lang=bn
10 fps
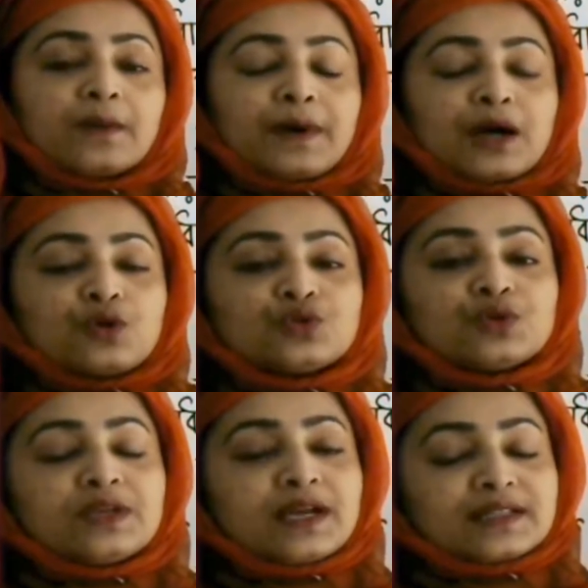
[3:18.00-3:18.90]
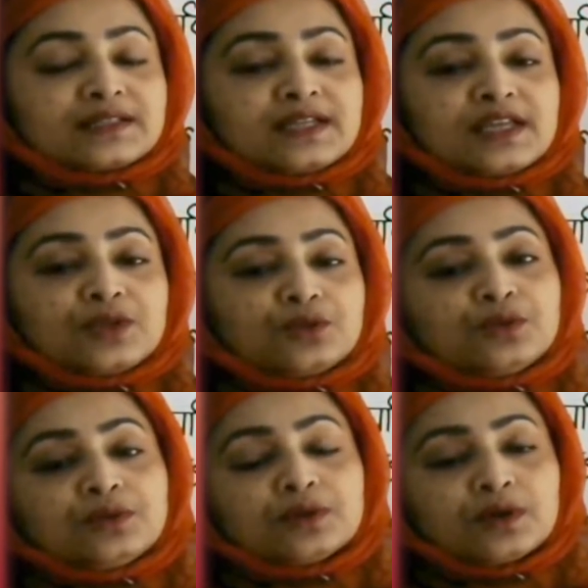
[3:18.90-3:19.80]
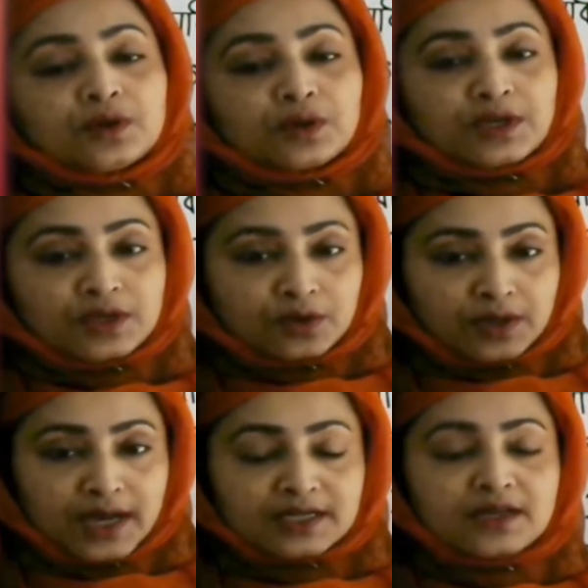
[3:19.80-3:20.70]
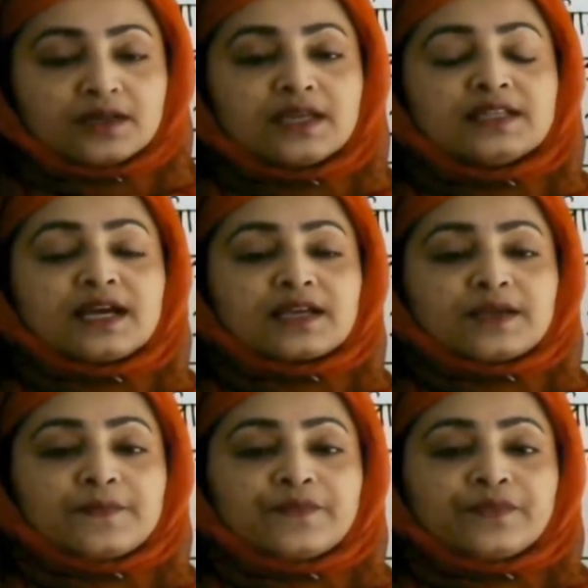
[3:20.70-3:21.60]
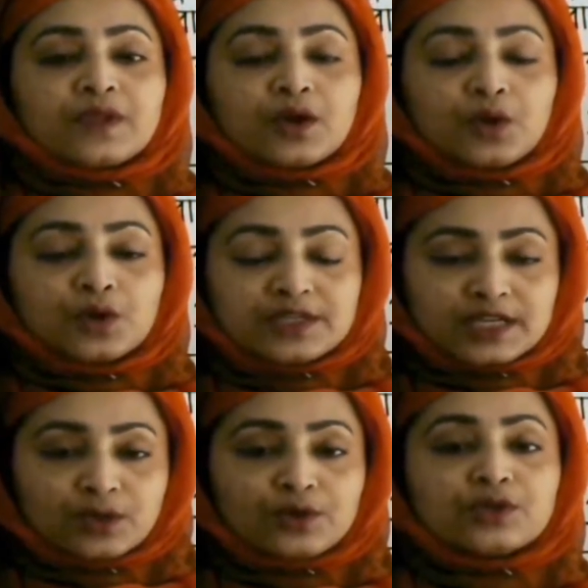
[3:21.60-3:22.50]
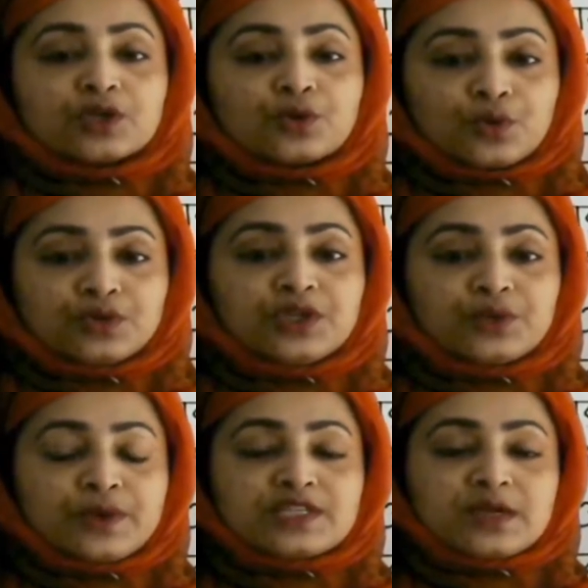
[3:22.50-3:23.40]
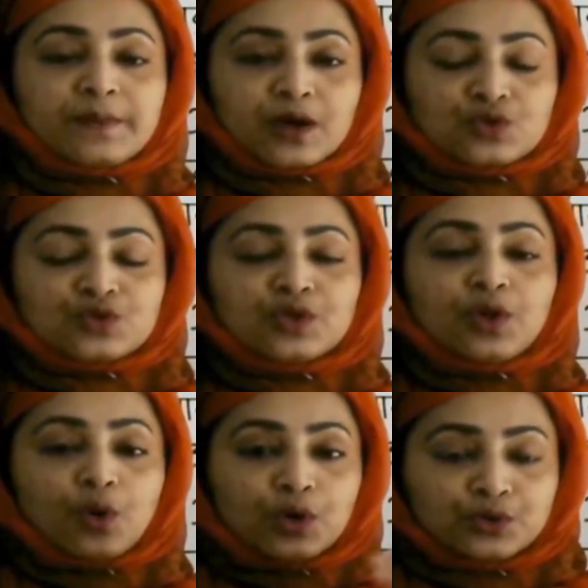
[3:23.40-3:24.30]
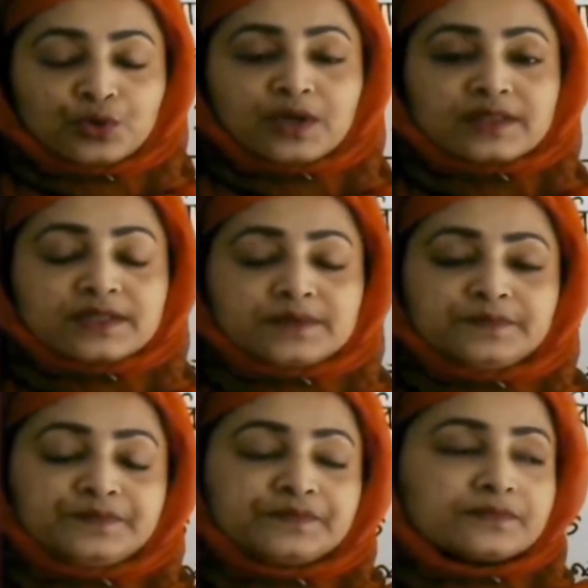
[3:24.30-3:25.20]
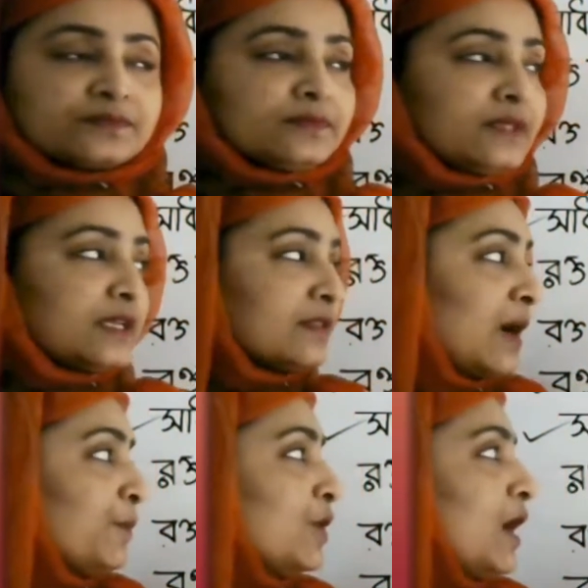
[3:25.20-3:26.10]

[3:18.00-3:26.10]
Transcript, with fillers: পাকস্থলী গাত্রে কিন্তু একটা কি থাকে সেটাও কিন্তু একটা গ্রন্থি রয়েছে পাকস্থলী অন্তগাত্রে তারপর